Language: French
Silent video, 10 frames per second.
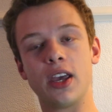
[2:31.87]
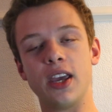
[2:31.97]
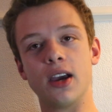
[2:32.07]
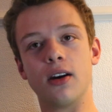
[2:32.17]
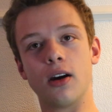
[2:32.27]

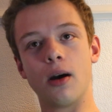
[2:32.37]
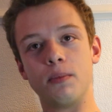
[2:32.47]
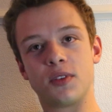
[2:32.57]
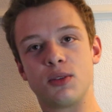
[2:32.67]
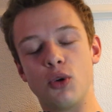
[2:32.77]
et euh, un
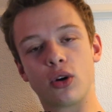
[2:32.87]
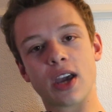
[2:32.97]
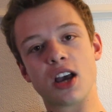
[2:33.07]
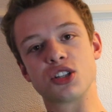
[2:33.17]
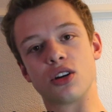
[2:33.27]
petit
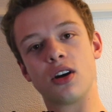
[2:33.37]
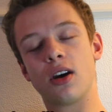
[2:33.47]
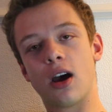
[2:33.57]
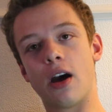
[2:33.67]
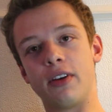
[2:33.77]
blocage
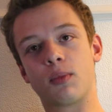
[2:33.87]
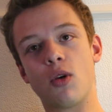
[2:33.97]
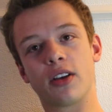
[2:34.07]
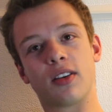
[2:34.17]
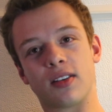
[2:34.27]
avec
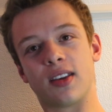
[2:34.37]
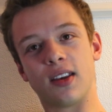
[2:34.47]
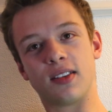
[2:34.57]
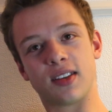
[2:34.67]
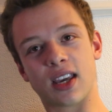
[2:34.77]
moi,
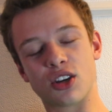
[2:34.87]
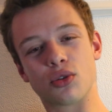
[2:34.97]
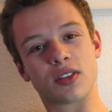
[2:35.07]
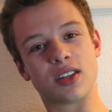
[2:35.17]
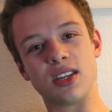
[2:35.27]
c'est quelque
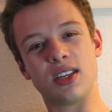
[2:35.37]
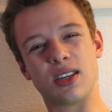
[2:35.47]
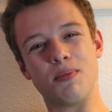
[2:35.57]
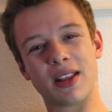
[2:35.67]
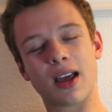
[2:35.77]
chose qui,
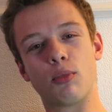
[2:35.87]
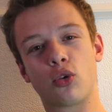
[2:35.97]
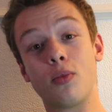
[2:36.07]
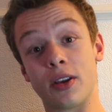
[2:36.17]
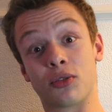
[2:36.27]
m'atteint
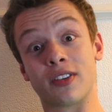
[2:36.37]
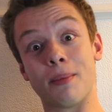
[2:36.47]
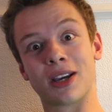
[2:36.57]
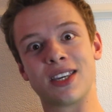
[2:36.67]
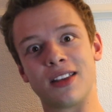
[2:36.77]
beaucoup parce que ça
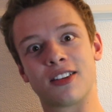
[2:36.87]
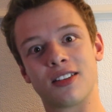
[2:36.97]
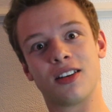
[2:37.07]
m'inquiète.